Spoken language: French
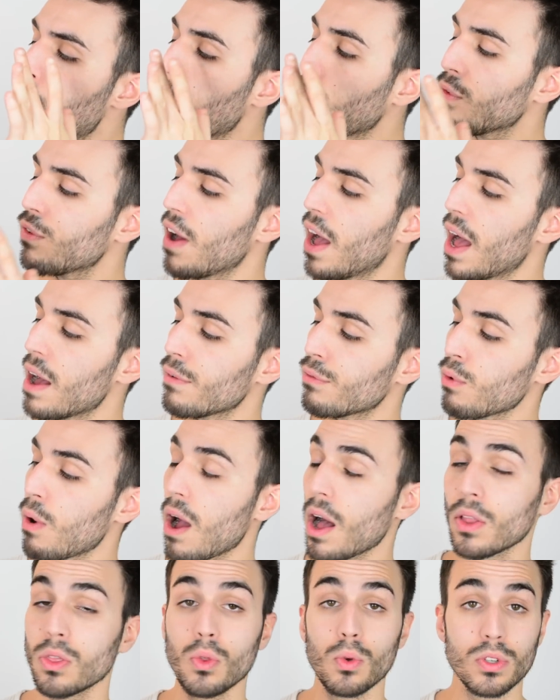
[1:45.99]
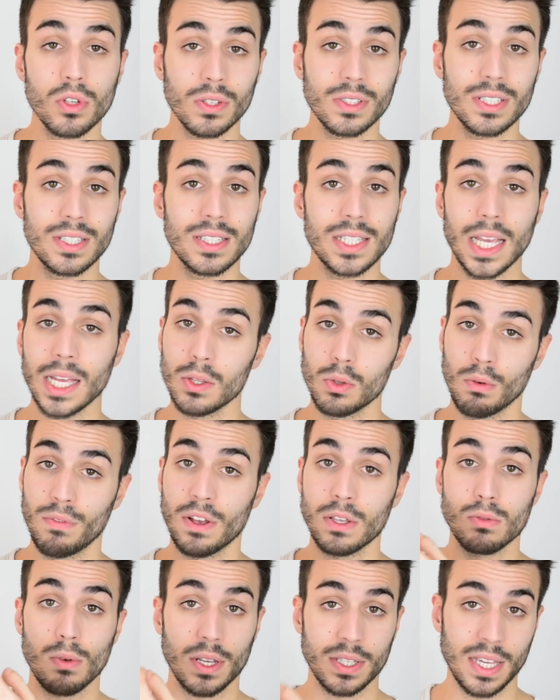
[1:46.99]
On va avoir nos anti-cernes de
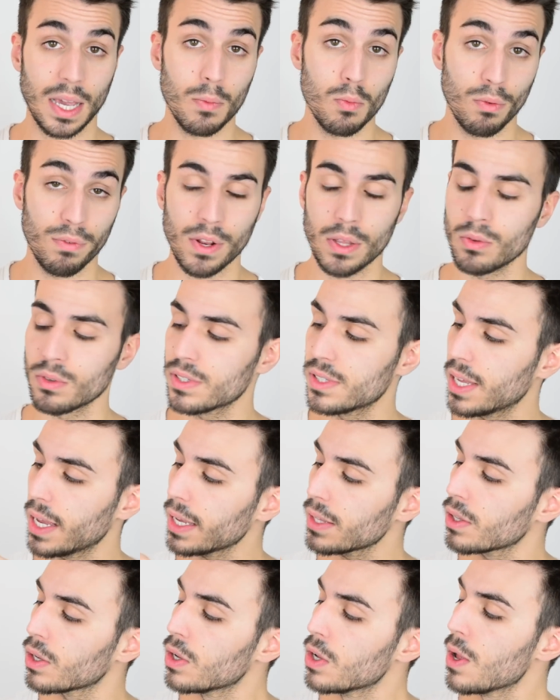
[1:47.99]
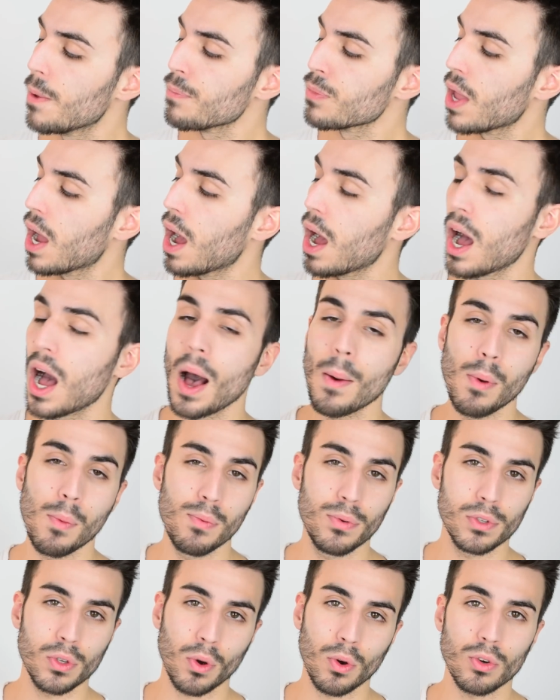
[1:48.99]
façon à camoufler nos cernes un un
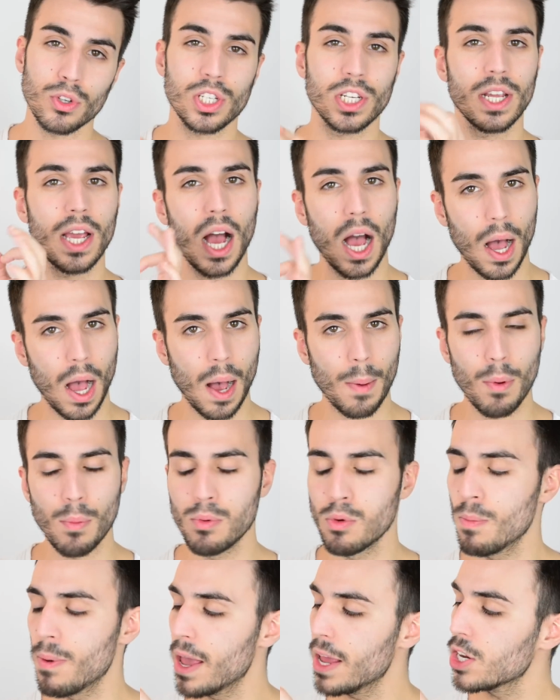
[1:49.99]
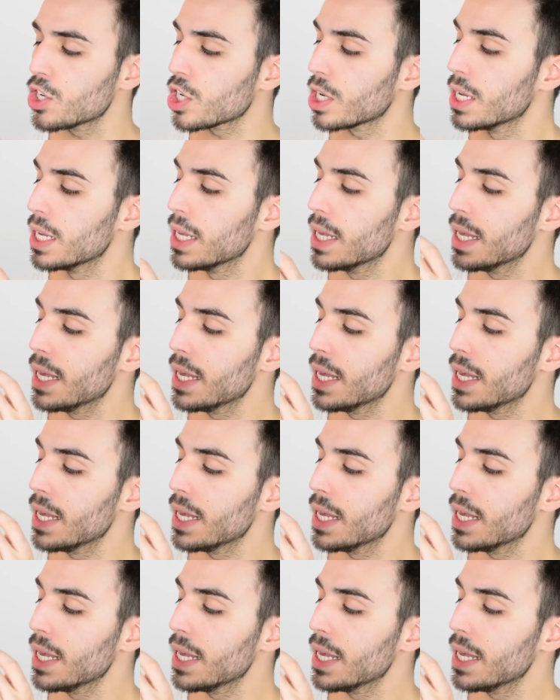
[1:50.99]
peu plus orangé, un un peu plus beige,